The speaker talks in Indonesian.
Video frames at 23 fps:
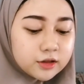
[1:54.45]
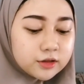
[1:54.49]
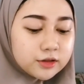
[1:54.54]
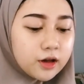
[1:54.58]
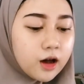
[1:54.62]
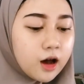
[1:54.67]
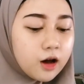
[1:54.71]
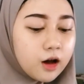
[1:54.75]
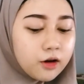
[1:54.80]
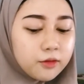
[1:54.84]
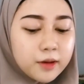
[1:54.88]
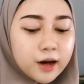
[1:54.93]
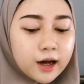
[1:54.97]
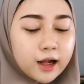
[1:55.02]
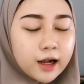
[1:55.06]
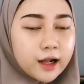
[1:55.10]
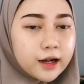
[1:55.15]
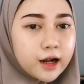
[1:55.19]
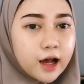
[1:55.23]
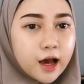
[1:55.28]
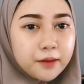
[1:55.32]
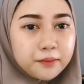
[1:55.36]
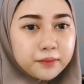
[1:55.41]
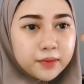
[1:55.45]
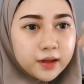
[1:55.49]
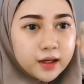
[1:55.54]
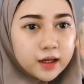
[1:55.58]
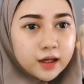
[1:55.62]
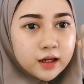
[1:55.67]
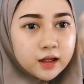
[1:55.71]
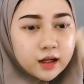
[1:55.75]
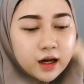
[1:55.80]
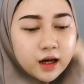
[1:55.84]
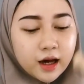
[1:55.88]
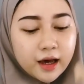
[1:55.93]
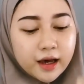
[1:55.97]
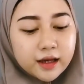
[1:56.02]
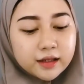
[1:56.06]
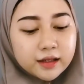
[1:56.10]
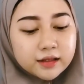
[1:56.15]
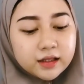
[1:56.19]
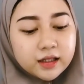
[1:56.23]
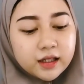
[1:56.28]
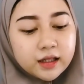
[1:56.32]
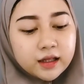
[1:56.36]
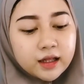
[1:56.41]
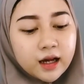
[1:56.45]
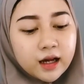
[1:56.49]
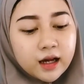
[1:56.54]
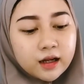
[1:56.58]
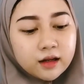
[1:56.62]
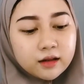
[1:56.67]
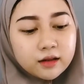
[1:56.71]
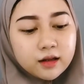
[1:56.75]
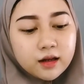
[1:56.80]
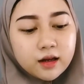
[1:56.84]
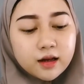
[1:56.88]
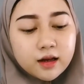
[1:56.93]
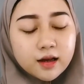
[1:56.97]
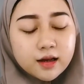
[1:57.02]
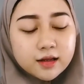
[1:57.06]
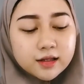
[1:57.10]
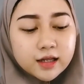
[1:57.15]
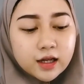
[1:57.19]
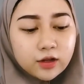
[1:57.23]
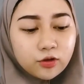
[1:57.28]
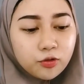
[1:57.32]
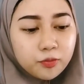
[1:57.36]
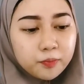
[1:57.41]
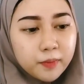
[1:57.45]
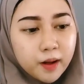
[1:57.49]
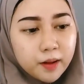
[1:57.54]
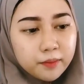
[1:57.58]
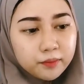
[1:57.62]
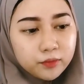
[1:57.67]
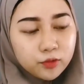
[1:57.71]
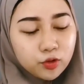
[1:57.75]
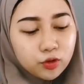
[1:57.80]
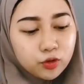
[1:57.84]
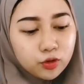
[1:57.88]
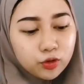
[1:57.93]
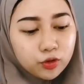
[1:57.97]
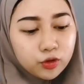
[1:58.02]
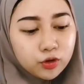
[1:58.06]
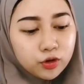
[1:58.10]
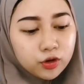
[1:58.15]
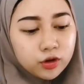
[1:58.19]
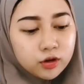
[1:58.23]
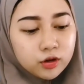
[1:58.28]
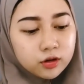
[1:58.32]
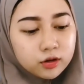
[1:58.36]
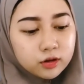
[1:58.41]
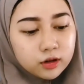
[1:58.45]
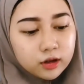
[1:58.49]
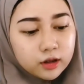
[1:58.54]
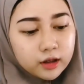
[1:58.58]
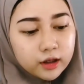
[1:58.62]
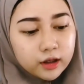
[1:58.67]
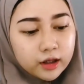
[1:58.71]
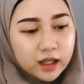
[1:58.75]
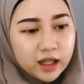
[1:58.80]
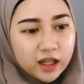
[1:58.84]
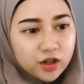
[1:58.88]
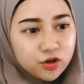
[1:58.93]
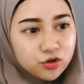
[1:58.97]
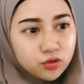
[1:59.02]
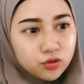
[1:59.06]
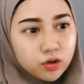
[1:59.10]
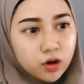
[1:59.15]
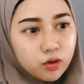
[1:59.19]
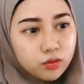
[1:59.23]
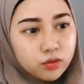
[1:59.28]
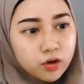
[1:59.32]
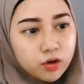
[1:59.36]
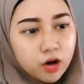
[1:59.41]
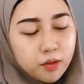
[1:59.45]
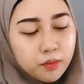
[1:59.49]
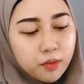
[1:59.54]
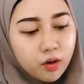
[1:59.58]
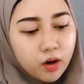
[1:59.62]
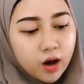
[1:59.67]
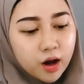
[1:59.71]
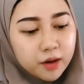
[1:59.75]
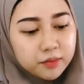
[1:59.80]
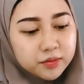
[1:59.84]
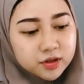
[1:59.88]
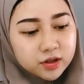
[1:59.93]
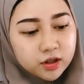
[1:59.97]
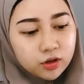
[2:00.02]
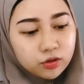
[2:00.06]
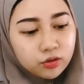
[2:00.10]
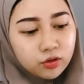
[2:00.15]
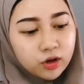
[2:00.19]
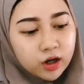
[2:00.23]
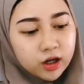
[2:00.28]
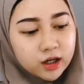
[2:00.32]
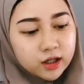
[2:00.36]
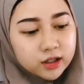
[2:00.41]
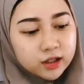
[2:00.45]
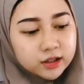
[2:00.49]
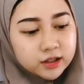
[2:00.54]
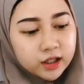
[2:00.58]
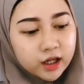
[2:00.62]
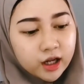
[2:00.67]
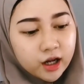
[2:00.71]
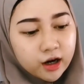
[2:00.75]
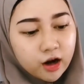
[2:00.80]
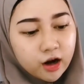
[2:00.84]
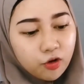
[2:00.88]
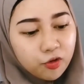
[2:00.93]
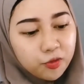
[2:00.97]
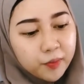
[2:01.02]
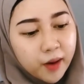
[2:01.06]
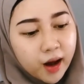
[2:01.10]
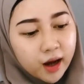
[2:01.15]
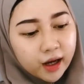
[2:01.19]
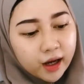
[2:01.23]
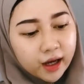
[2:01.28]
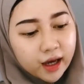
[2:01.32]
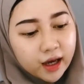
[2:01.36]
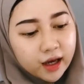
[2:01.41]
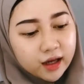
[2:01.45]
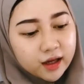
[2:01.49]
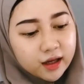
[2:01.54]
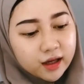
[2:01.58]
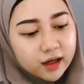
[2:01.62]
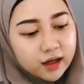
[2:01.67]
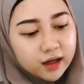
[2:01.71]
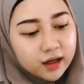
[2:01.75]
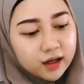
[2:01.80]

So, aku bakalan ambil kayak sekitar satu pump dulu ini juga udah mau habis gitu karena keseringan aku pakai